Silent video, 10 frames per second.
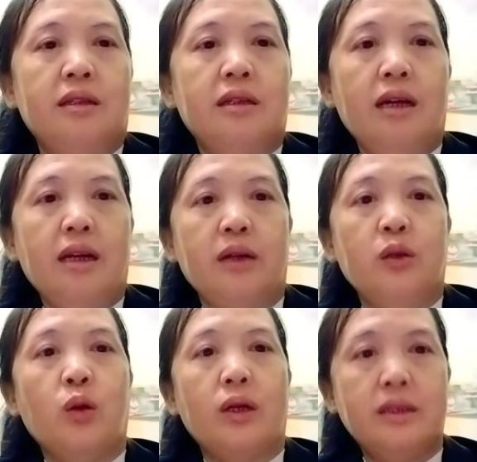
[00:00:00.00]
chia
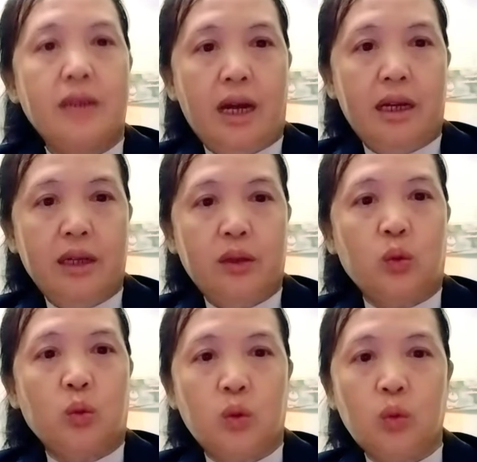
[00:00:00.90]
là yuan cha này
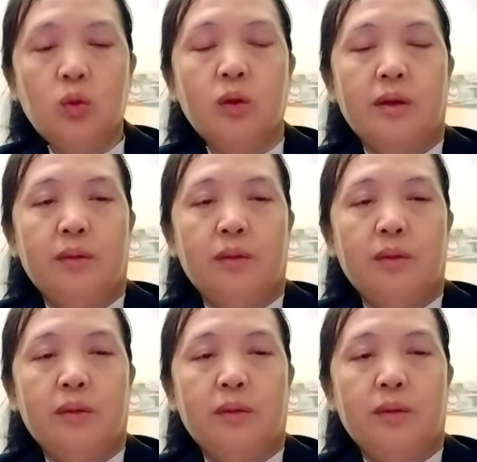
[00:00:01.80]
tụ tu